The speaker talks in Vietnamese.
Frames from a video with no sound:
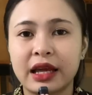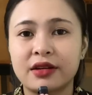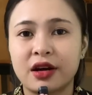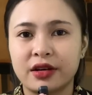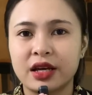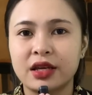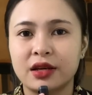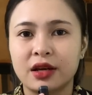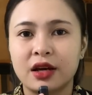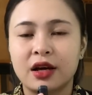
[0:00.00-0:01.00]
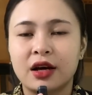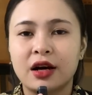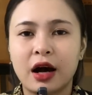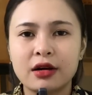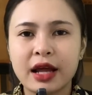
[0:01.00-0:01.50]
xe rời đi.
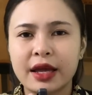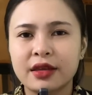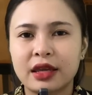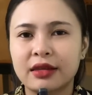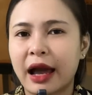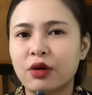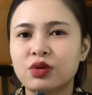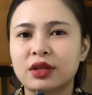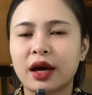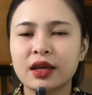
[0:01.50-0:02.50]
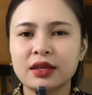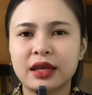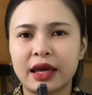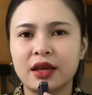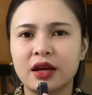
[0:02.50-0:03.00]
Ở đây chị Thảo chị thấy như
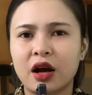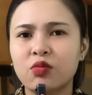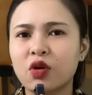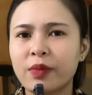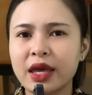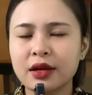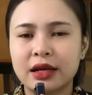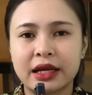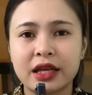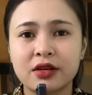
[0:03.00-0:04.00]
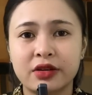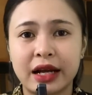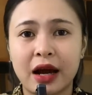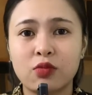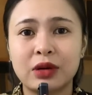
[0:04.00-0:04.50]
vậy, không có biết là cái người
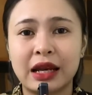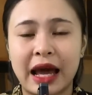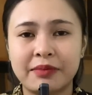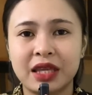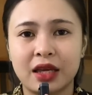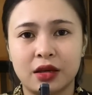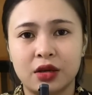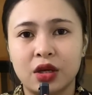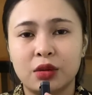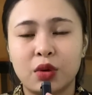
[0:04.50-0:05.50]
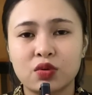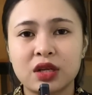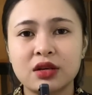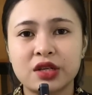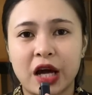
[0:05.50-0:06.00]
đàn ông này làm gì, bộ
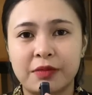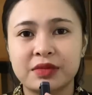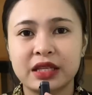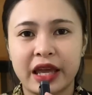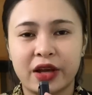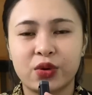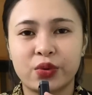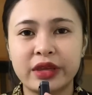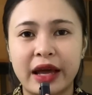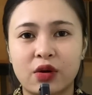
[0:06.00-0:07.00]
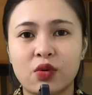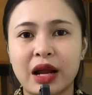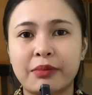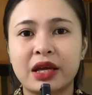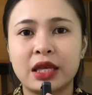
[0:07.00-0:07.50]
tính trộm sen của nhà cô
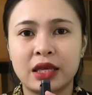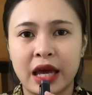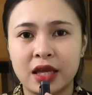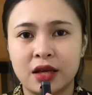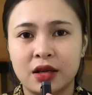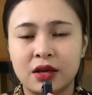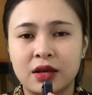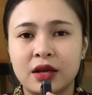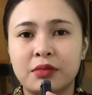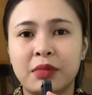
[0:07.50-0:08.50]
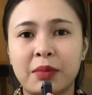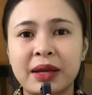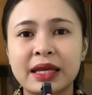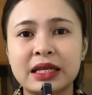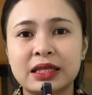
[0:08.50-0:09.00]
Năm hay gì vậy. Mà
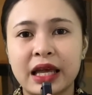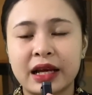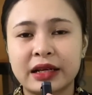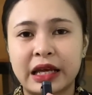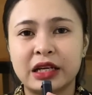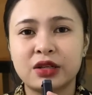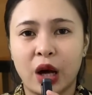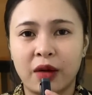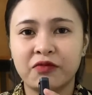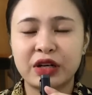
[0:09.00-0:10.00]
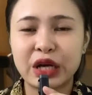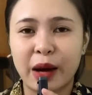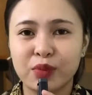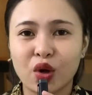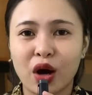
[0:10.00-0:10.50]
mấy cây sen này trộm phải
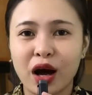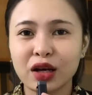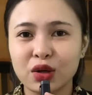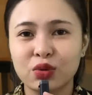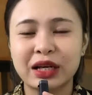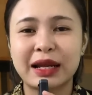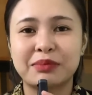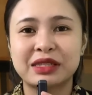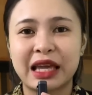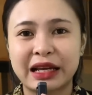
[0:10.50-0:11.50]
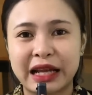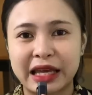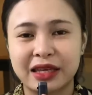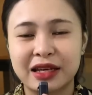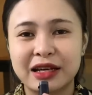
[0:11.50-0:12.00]
trộm cho hết luôn cái đầm sen
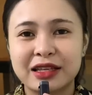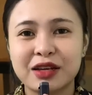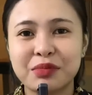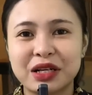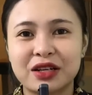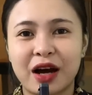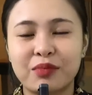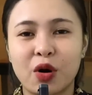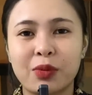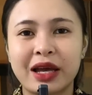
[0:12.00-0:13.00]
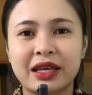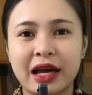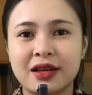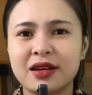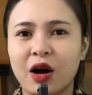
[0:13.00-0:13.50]
này, chứ mà trộm một hai
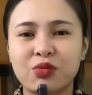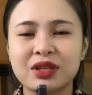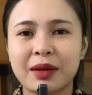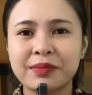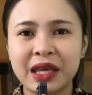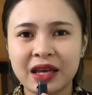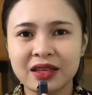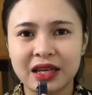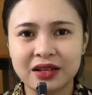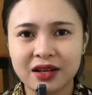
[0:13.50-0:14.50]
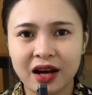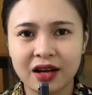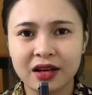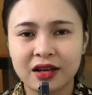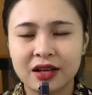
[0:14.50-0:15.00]
cây nó không có thấm thía gì hết
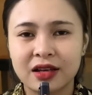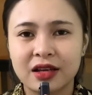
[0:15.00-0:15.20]
trơn.